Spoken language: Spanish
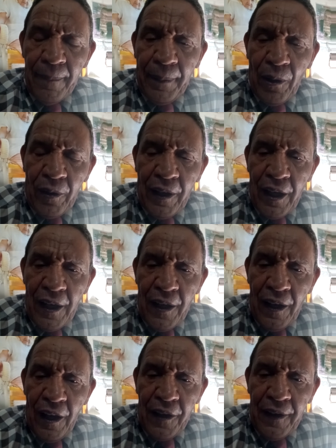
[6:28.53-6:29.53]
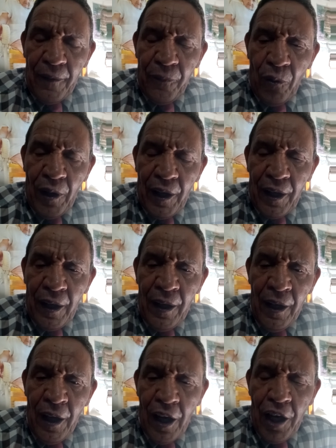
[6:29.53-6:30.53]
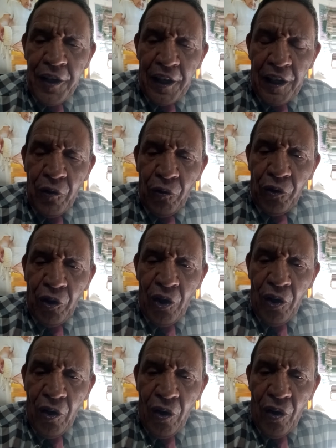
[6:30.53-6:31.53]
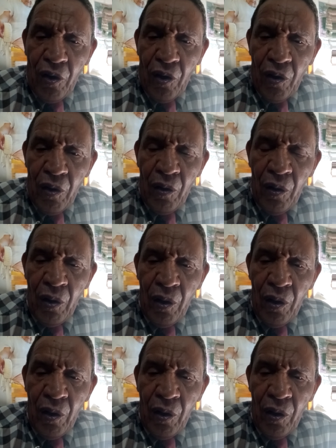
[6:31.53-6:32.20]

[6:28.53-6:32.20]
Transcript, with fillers: pero que ella fue, ella renunció